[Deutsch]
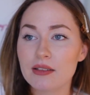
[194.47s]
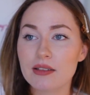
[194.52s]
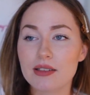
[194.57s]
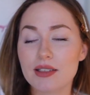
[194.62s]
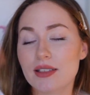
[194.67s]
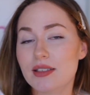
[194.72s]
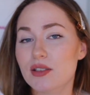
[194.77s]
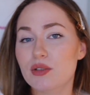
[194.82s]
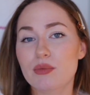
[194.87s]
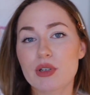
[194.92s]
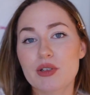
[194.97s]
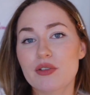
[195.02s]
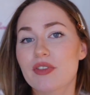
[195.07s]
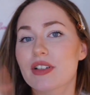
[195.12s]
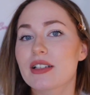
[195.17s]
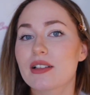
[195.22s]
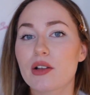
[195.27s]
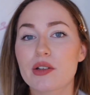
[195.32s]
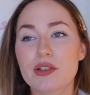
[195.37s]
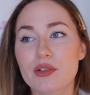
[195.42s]
Das ist zum Beispiel, wenn
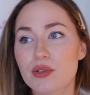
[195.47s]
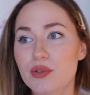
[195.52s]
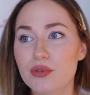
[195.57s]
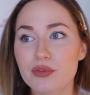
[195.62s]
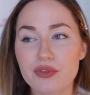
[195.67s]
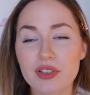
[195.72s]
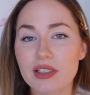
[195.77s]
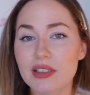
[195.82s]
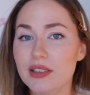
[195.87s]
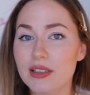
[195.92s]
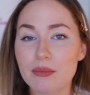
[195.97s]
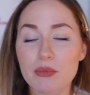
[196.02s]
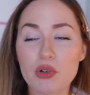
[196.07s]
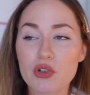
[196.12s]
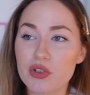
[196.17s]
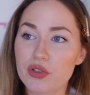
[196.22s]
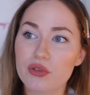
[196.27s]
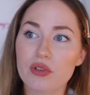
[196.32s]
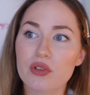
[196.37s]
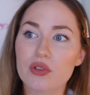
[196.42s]
die Leute zu viele
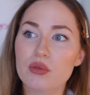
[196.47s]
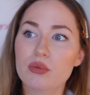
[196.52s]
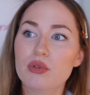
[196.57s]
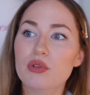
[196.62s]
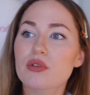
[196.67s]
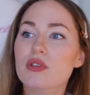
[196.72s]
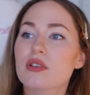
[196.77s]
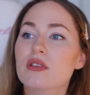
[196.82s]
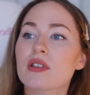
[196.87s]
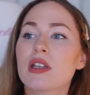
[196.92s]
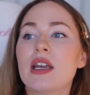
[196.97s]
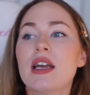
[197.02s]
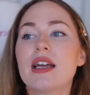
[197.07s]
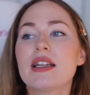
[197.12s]
Emojis oder so benutzen.